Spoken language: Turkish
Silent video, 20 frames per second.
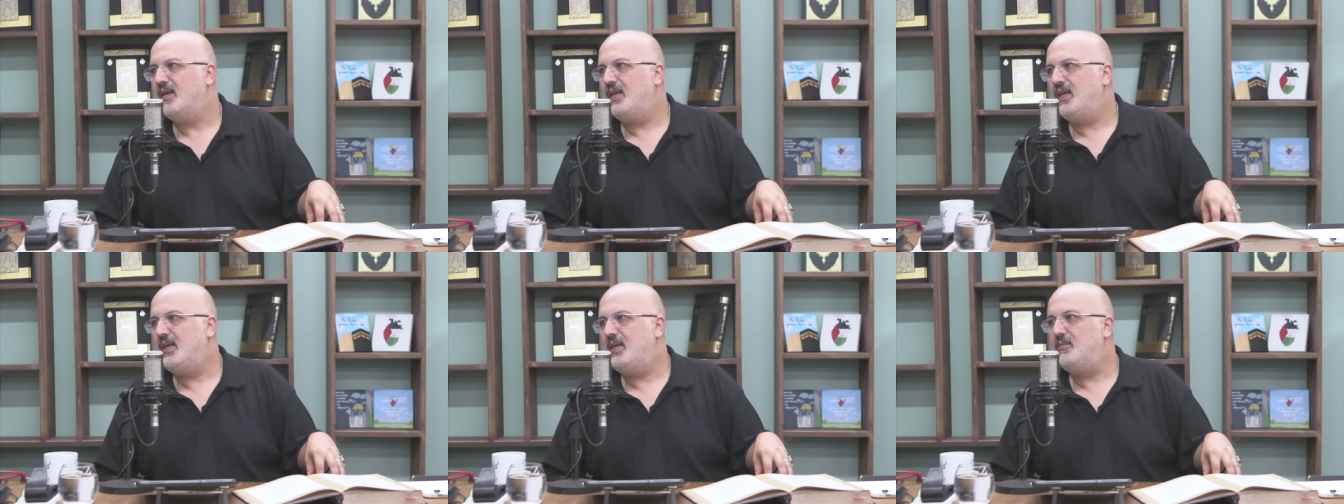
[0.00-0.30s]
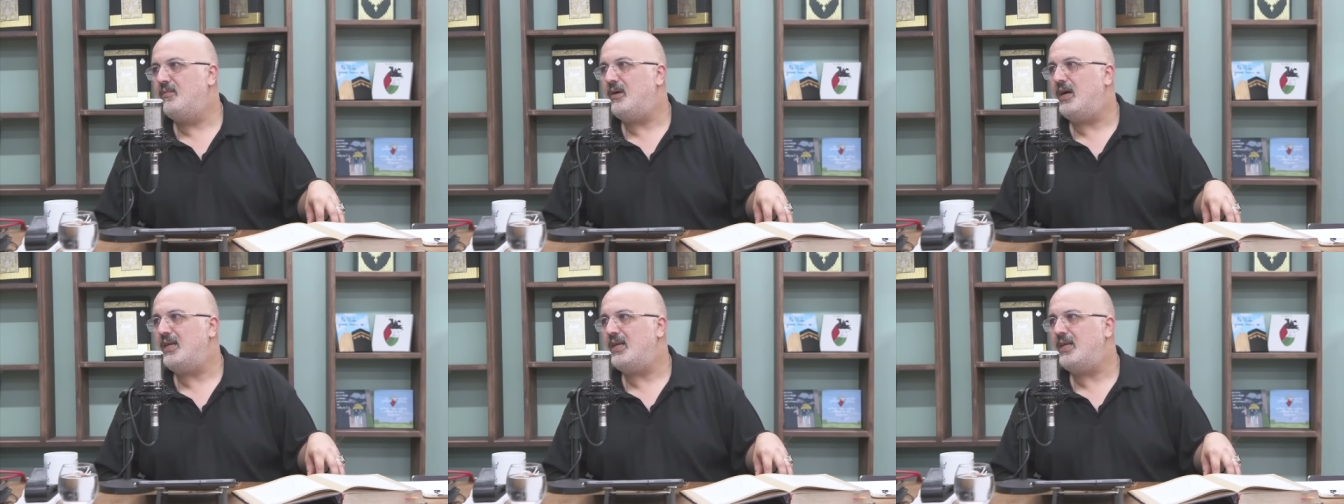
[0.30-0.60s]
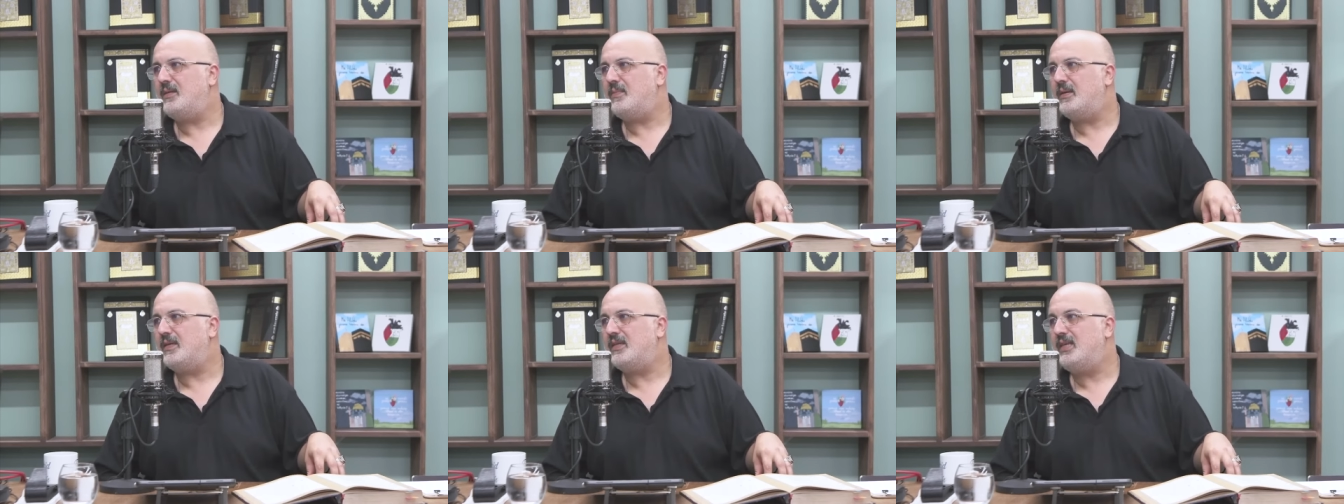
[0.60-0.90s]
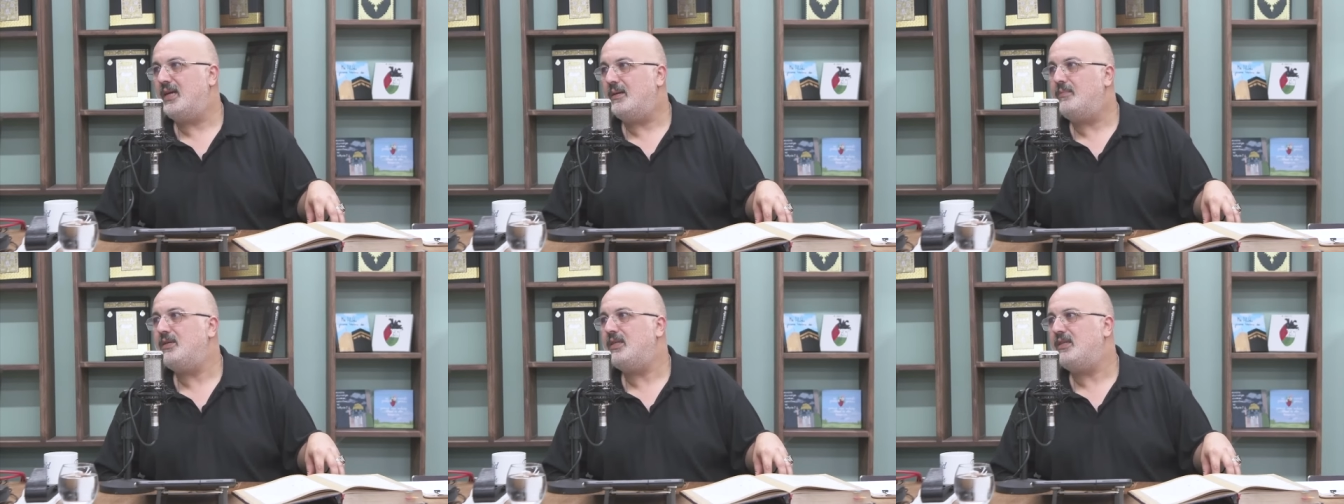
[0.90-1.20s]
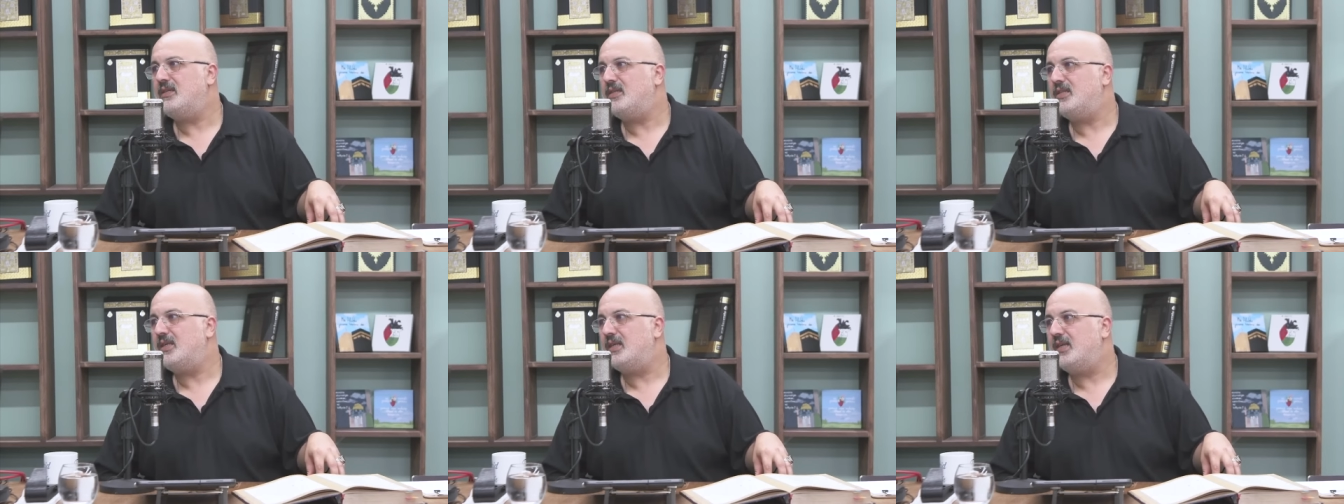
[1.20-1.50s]
İman etmek ya
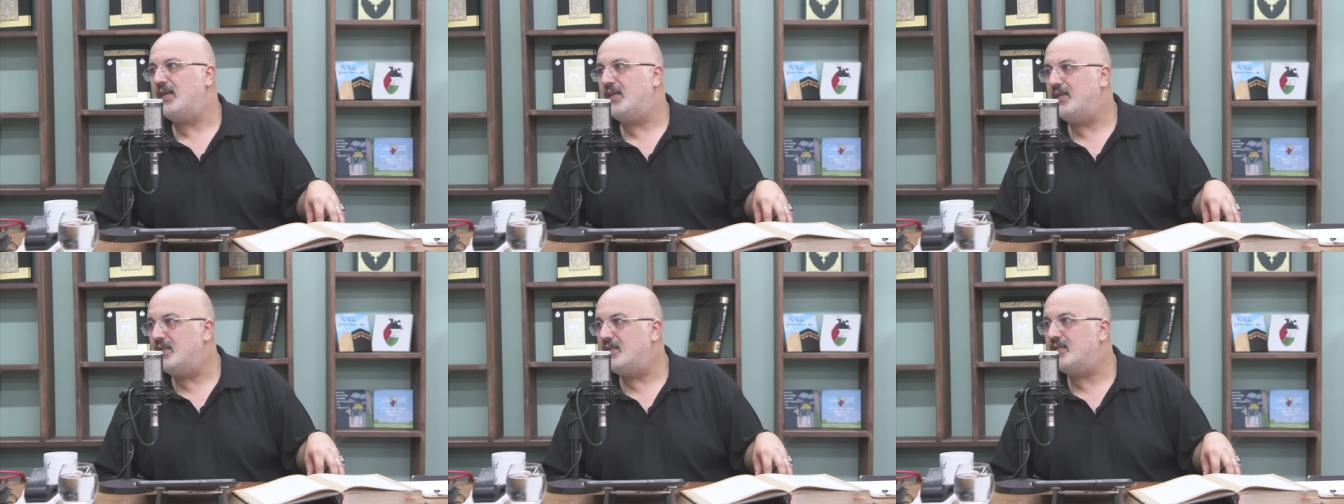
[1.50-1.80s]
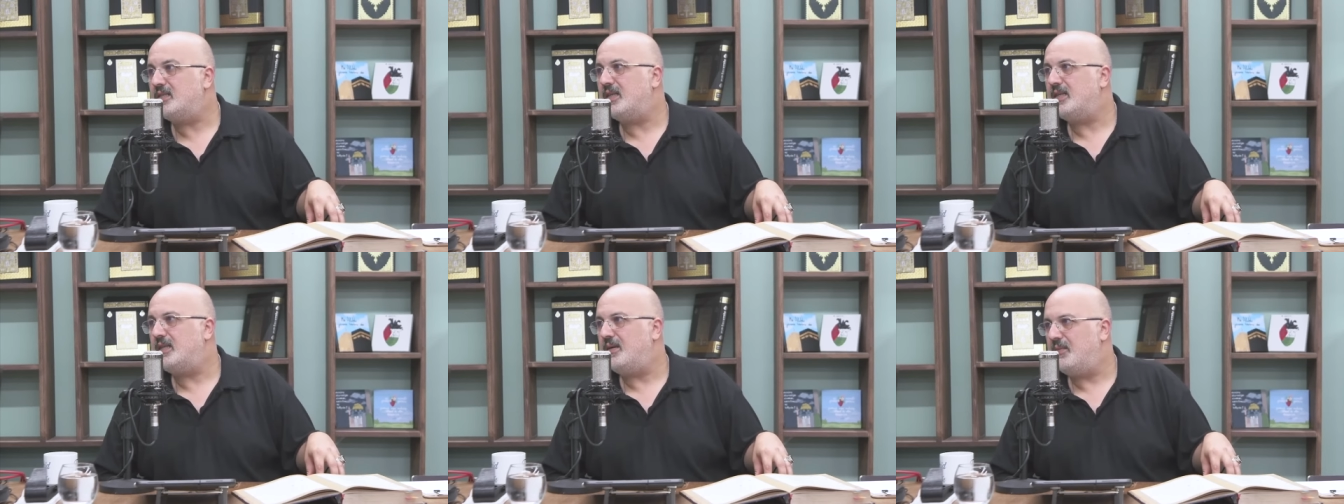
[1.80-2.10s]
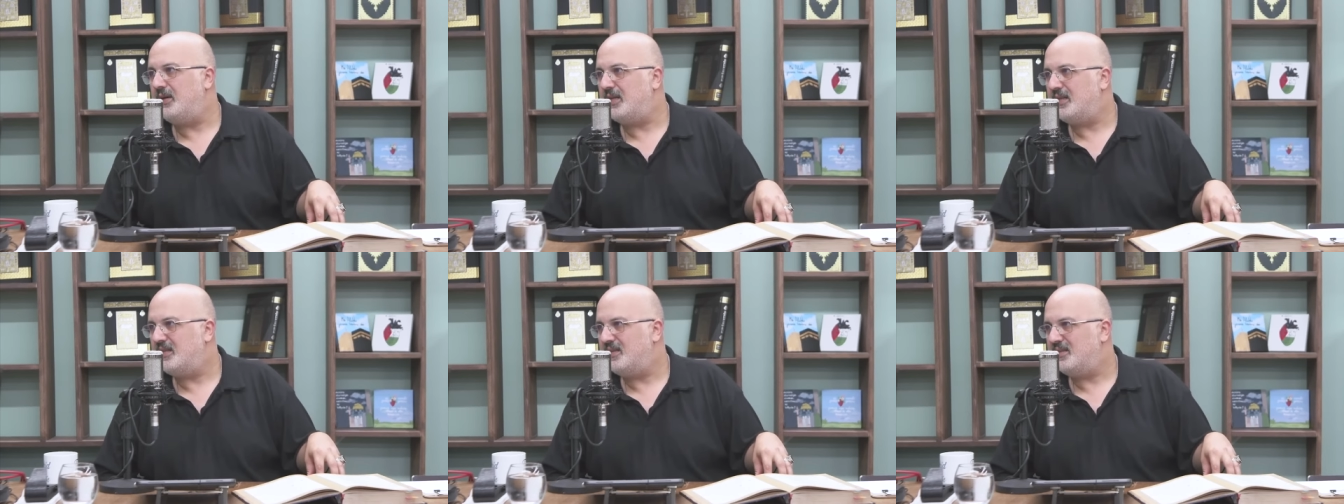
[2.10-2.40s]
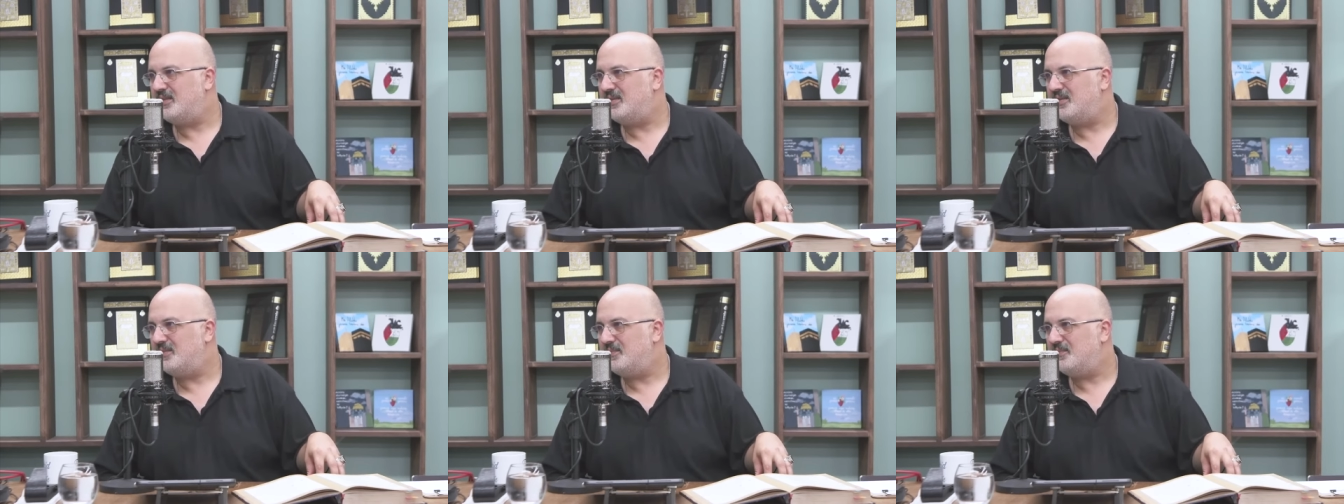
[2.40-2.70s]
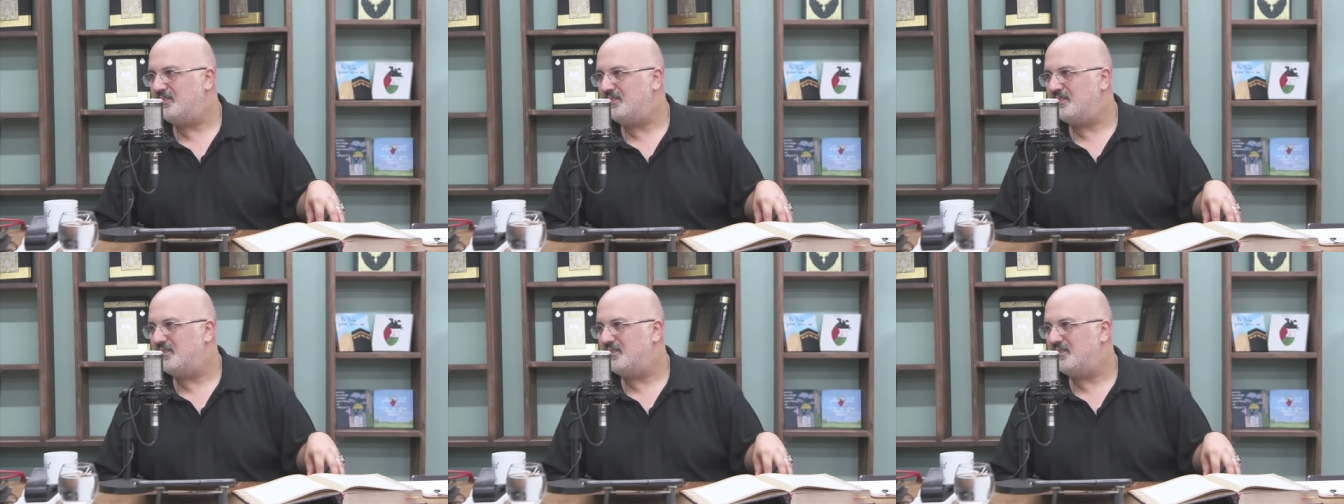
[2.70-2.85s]
birisi gelirse demektir.